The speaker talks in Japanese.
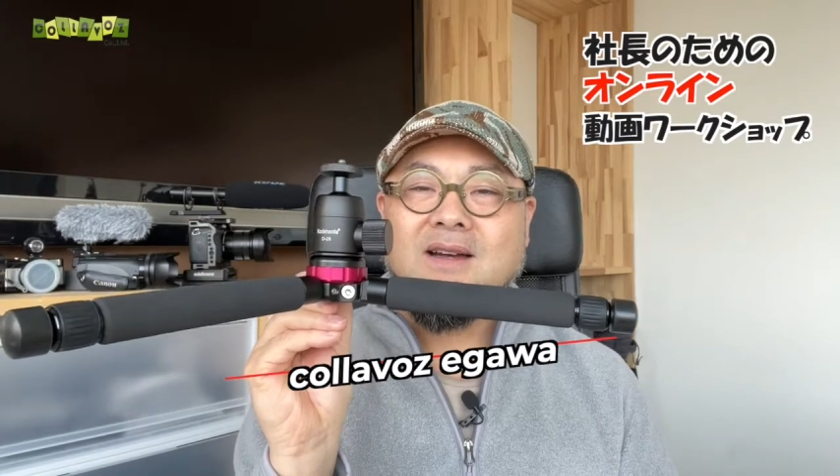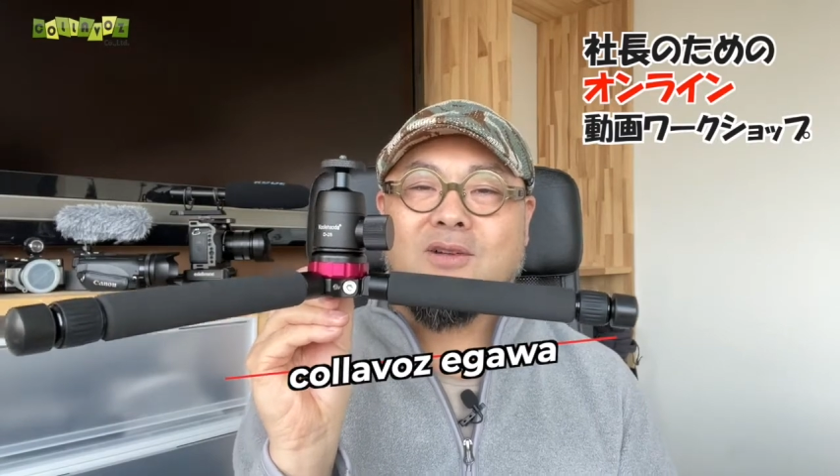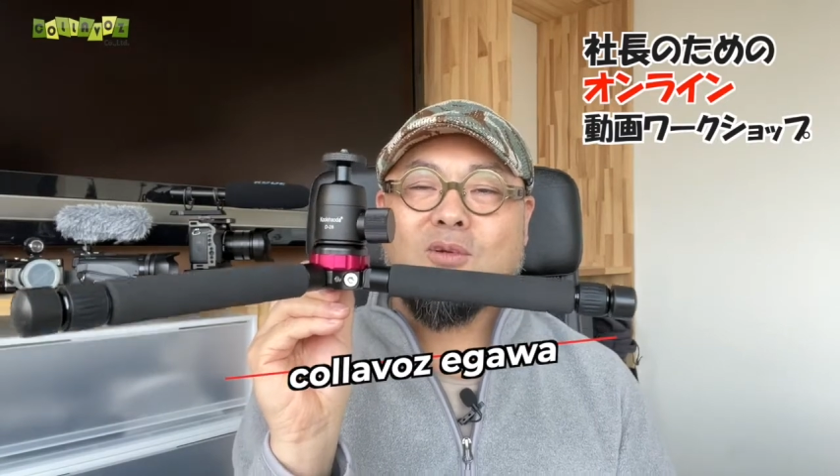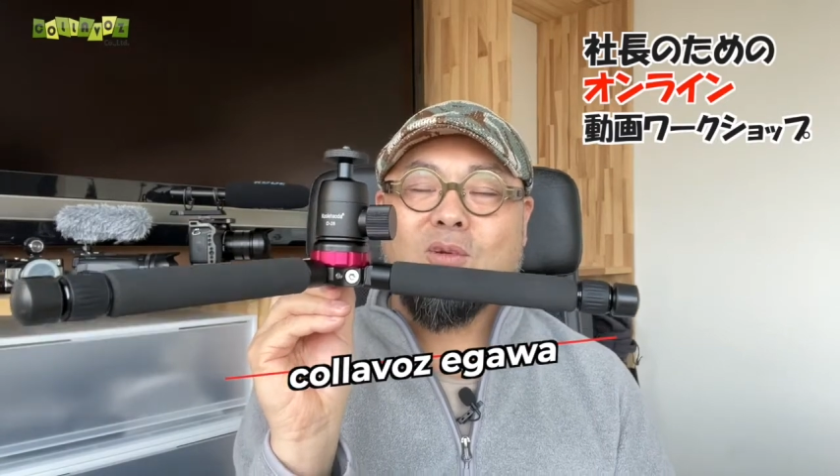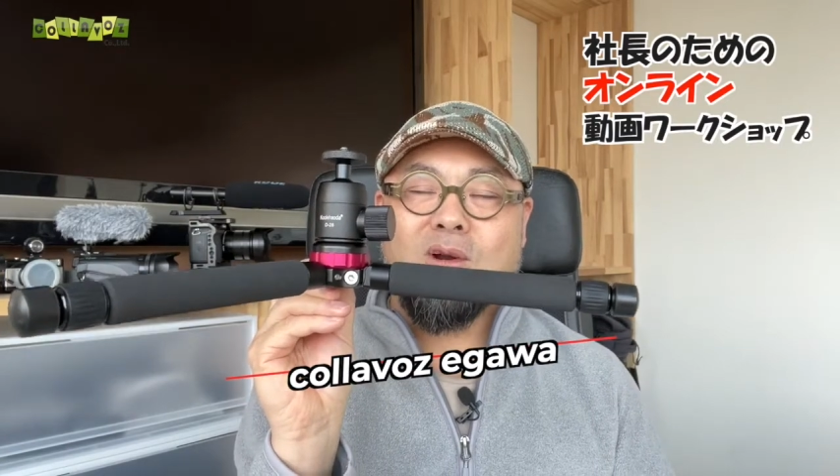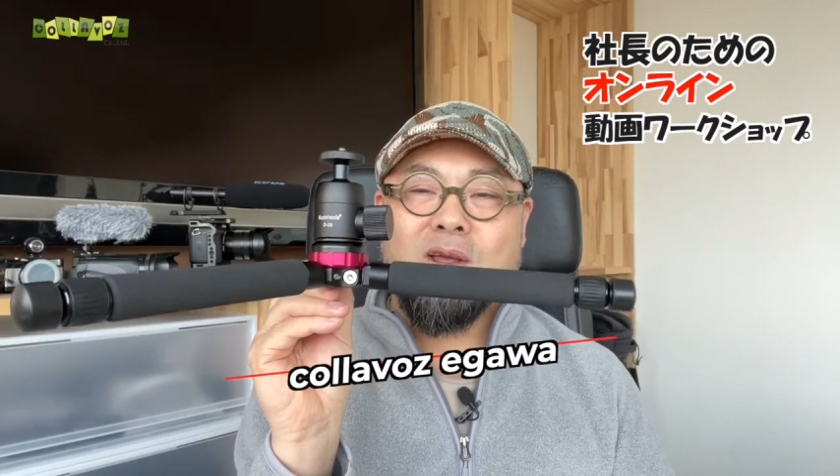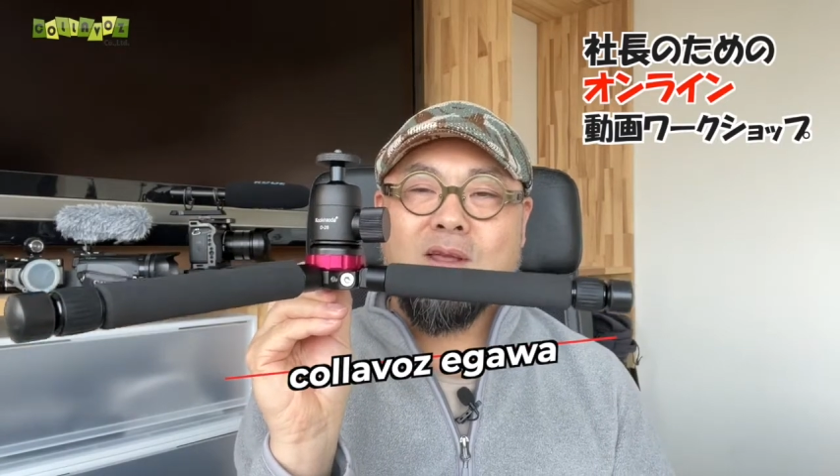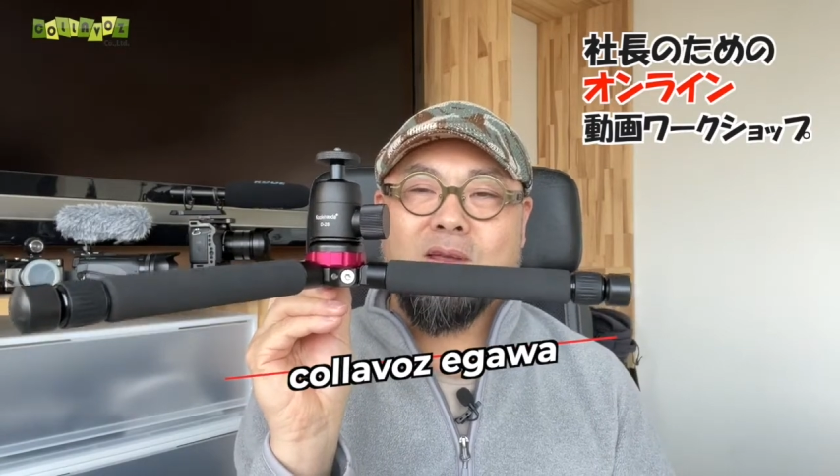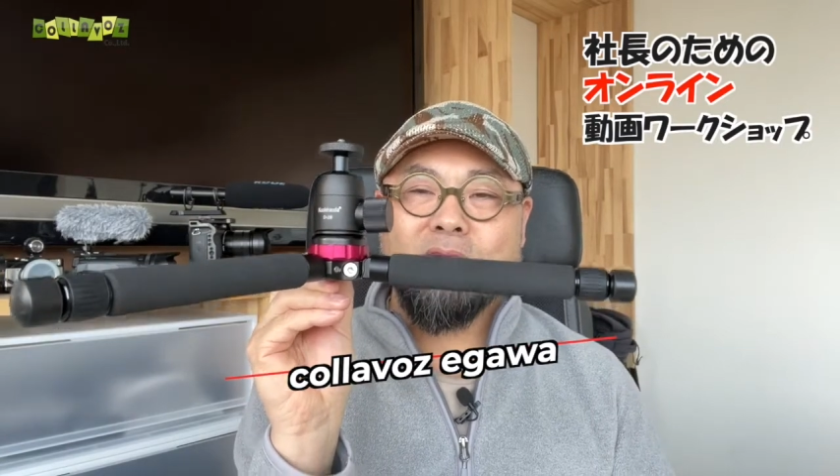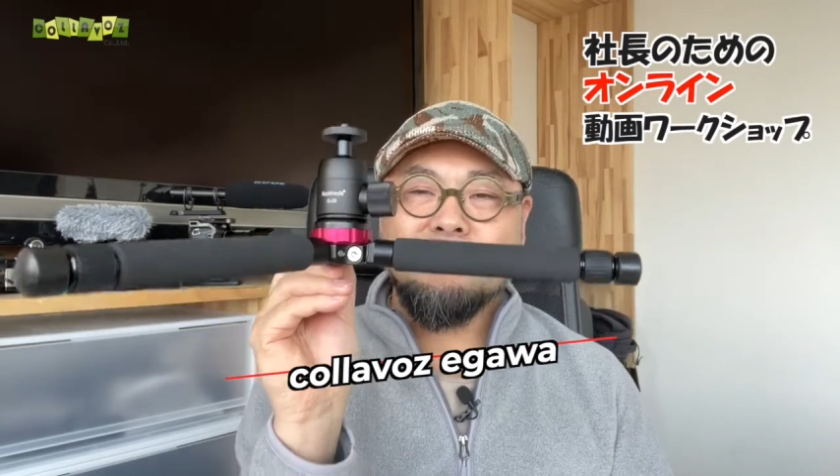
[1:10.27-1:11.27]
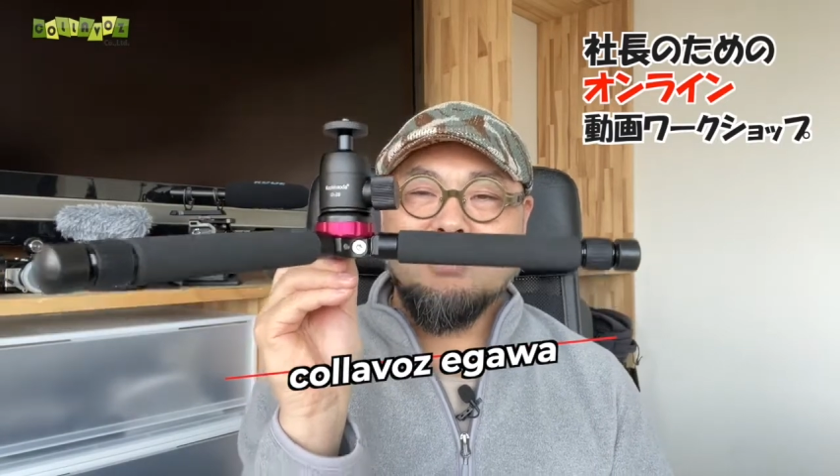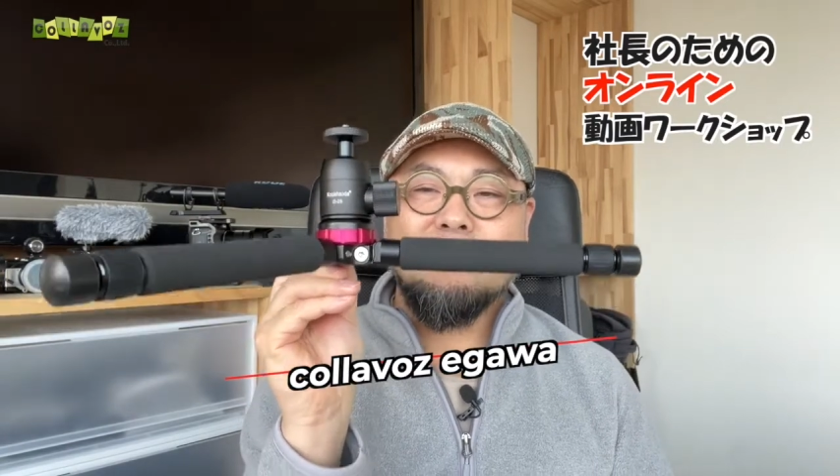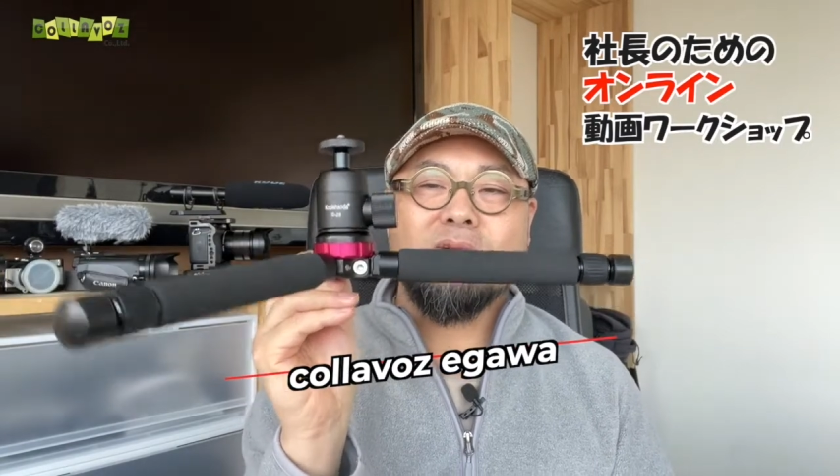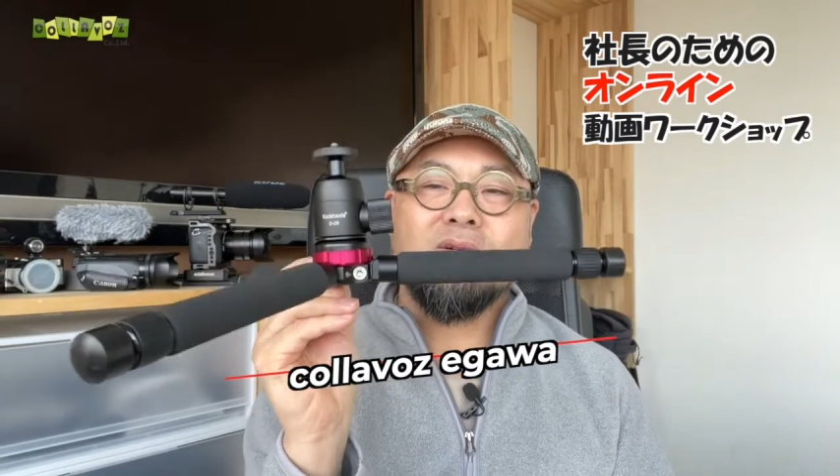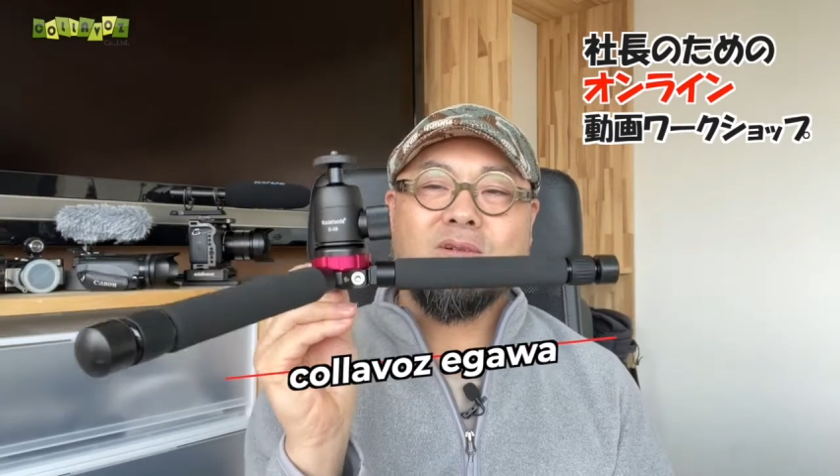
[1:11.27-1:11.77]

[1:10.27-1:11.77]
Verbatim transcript: あのこれほど